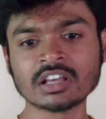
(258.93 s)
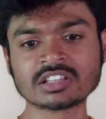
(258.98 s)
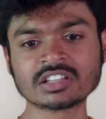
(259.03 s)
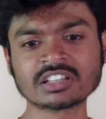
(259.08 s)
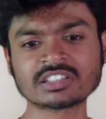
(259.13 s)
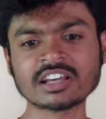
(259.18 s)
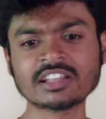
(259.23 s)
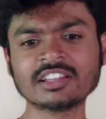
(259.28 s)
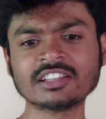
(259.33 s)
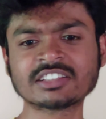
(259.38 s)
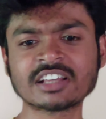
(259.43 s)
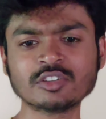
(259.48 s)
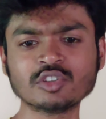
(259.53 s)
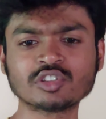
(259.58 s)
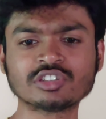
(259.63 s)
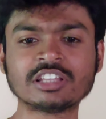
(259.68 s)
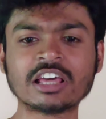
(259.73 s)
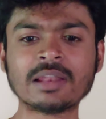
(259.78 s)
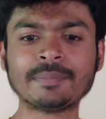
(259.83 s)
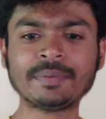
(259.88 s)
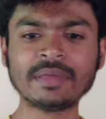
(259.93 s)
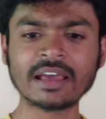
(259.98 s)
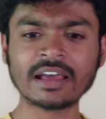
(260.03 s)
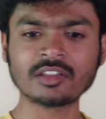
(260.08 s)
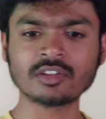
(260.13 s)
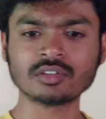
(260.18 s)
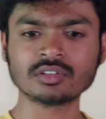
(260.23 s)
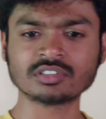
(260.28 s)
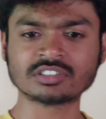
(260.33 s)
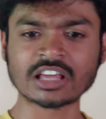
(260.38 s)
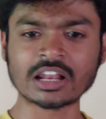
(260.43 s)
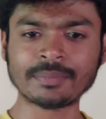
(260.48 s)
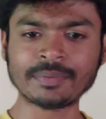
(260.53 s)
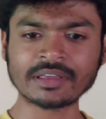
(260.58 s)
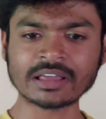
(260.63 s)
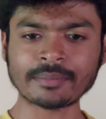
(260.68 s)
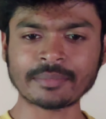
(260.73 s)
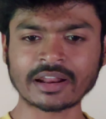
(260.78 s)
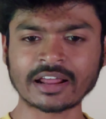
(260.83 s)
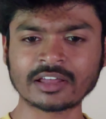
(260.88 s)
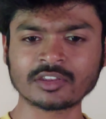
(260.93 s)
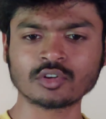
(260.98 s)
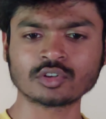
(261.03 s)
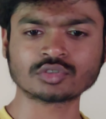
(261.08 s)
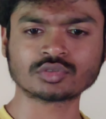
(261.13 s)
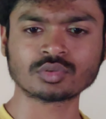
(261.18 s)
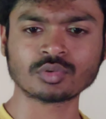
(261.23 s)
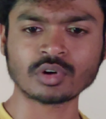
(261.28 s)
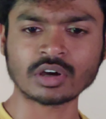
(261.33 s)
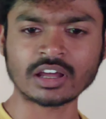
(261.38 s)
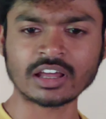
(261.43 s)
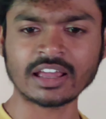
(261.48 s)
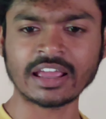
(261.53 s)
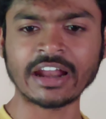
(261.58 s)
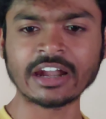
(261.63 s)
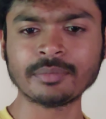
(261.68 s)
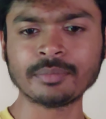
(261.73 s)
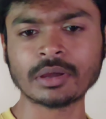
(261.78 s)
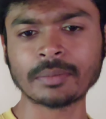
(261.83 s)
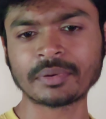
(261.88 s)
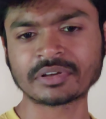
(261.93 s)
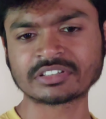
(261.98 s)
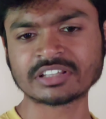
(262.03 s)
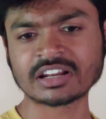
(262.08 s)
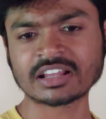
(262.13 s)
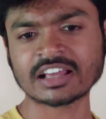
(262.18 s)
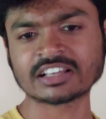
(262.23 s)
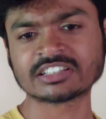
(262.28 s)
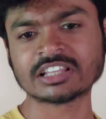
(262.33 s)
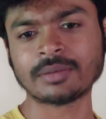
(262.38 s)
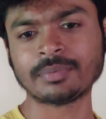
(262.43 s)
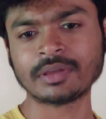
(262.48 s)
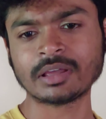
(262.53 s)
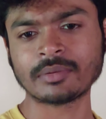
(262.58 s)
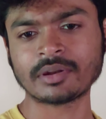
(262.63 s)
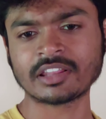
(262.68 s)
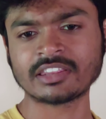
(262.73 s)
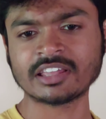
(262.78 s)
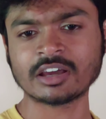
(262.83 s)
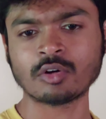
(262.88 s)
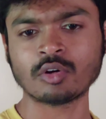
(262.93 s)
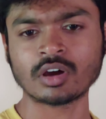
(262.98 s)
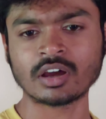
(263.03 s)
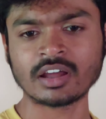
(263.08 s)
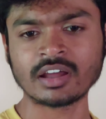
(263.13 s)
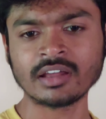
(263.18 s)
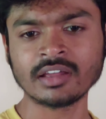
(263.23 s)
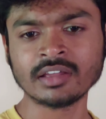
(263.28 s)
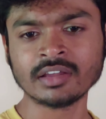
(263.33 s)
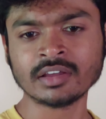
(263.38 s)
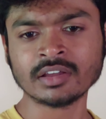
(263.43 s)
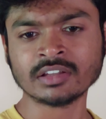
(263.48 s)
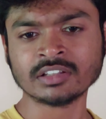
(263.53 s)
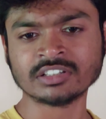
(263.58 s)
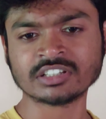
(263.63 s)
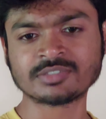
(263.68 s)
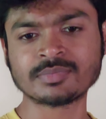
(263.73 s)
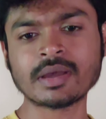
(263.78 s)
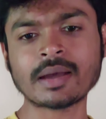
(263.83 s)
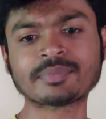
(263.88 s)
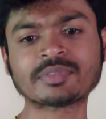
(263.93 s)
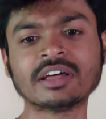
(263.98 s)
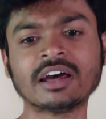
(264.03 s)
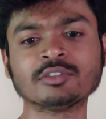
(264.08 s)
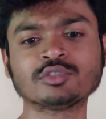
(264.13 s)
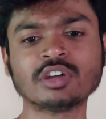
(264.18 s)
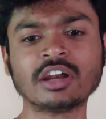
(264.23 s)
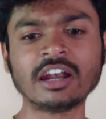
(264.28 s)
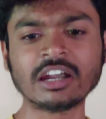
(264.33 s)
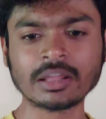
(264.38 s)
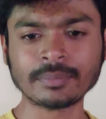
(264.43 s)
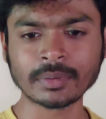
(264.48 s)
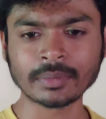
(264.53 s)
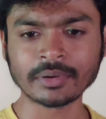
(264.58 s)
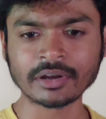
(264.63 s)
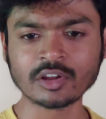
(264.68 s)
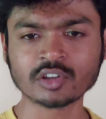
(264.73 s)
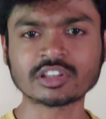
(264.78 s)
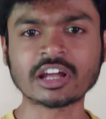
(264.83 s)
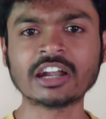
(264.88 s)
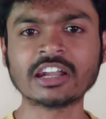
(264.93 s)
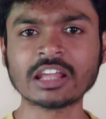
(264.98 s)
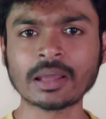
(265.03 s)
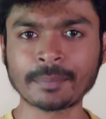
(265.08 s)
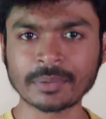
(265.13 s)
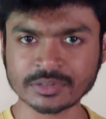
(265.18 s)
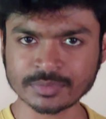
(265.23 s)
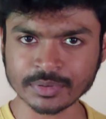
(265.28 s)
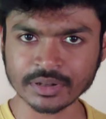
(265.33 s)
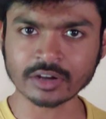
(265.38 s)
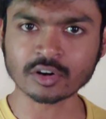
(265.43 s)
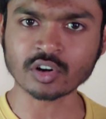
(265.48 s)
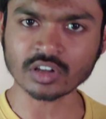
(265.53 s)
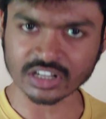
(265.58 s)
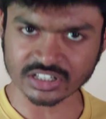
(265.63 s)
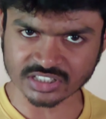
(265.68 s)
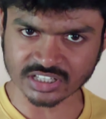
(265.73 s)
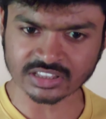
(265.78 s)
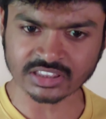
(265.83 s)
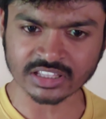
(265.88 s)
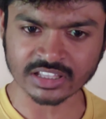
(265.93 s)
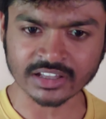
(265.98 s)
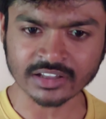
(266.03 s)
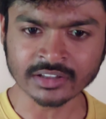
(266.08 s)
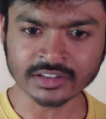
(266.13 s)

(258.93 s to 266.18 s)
इसके साथ इसका जो सेल्फी है सेल्फी कैमरा है दोस्त वो है एट मेगा का एक सेल्फी कैमरा दिया हुआ है जिसमें आप थाउजेंड एट पी वीडियो थर्टी एफ पे रिकॉर्ड कर सकते